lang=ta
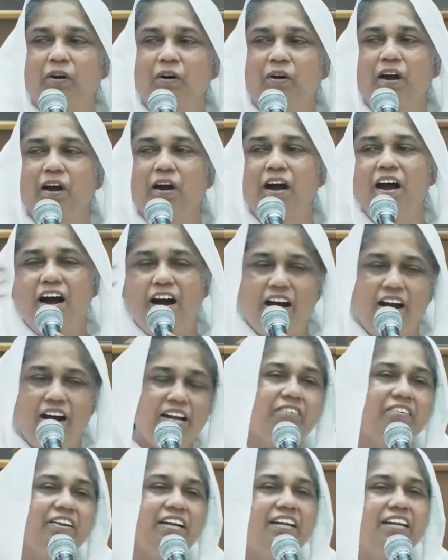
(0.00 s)
ஆண்டவர்
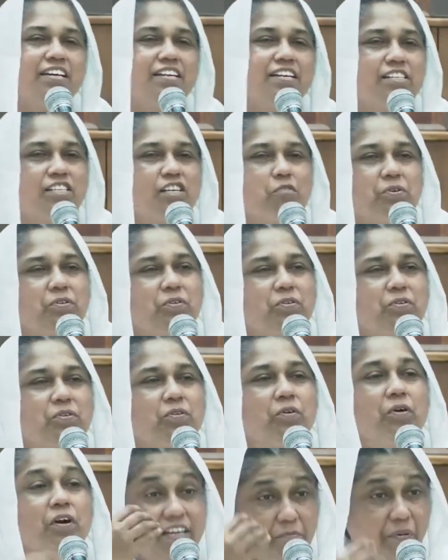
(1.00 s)
என்ன நினைச்சா போதும்
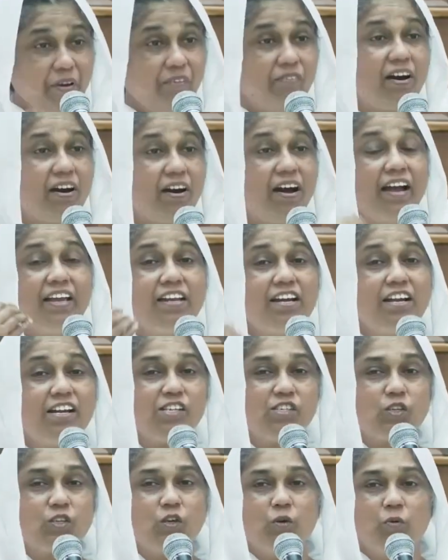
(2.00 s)
இப்படி வாயினால
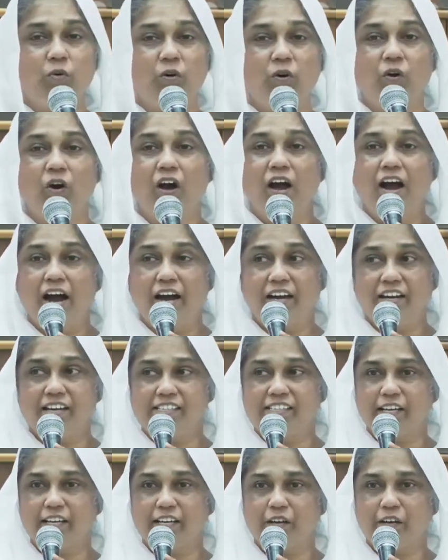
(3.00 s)
சொல்லுவோம் ஆனால்
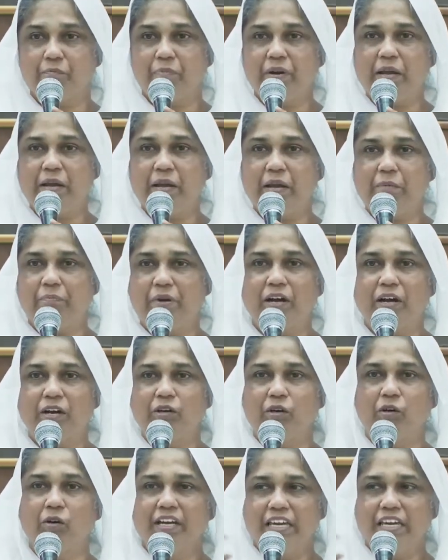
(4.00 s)
செக் பண்ணி பார்க்கணும்
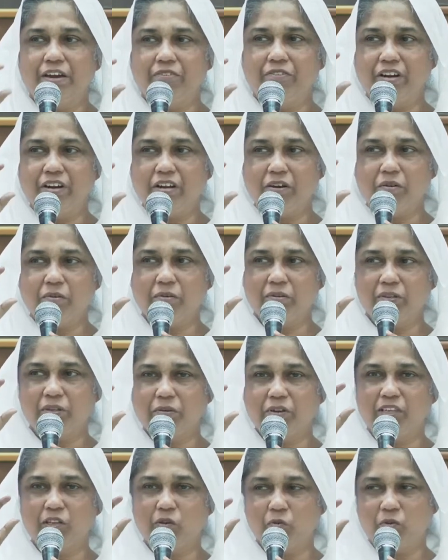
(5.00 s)
எவ்வளவு
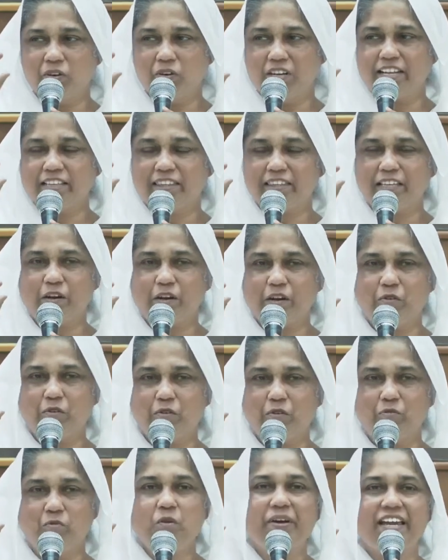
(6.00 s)
தூரம் அது உள்ளத்தில்
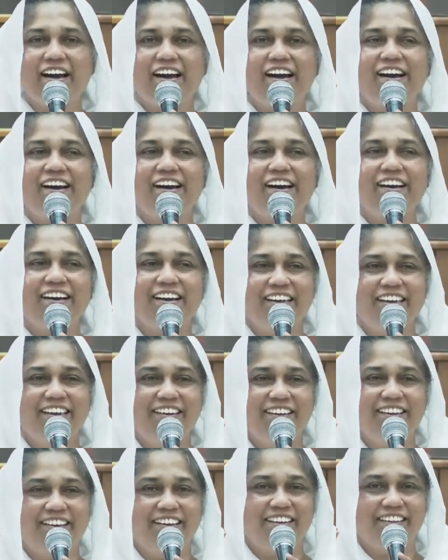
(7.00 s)
உண்மையாக
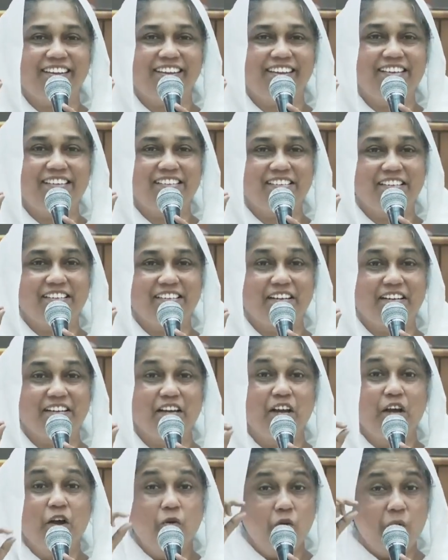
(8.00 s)
இருக்கிறது என்று
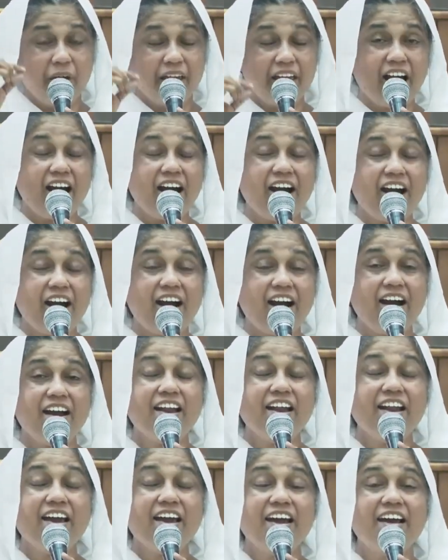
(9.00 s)
உண்மையான
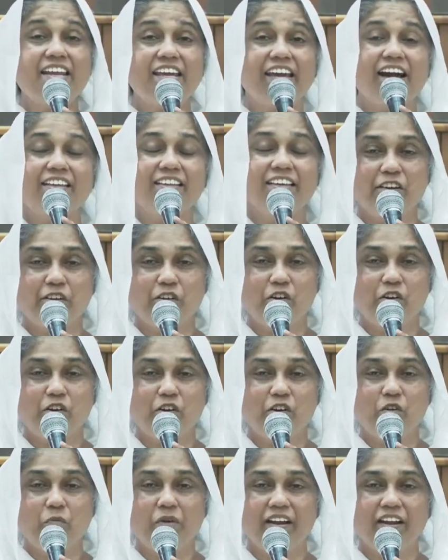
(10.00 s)
அறிக்கையாக அது
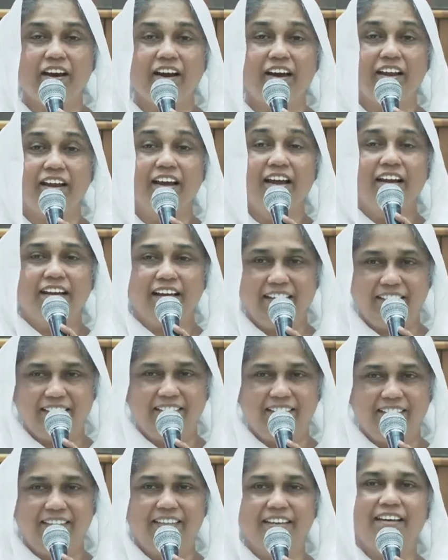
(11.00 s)
இருக்குமானால்
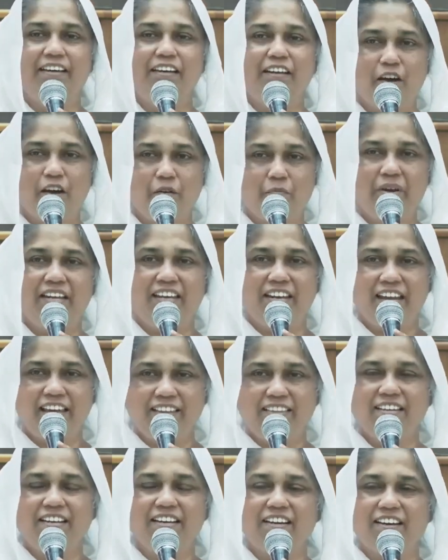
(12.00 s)
கர்த்தர் நம்மை
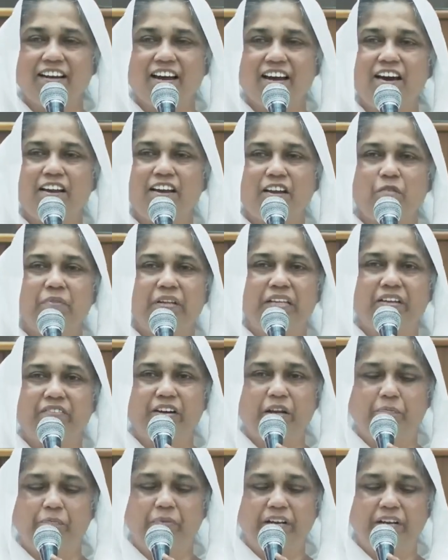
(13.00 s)
நினைத்திருக்கிறார் என்பதை
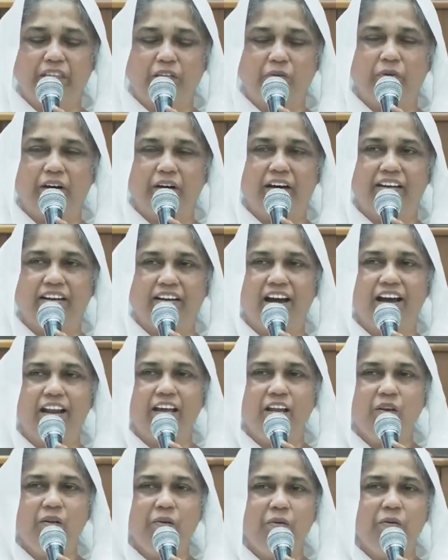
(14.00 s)
வெளிப்படுத்துவார்
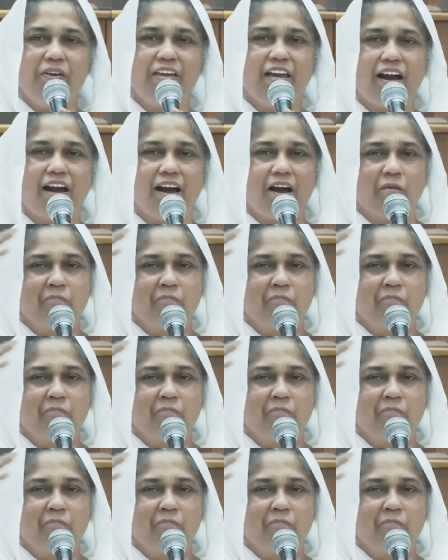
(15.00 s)
ஹலல்லூயா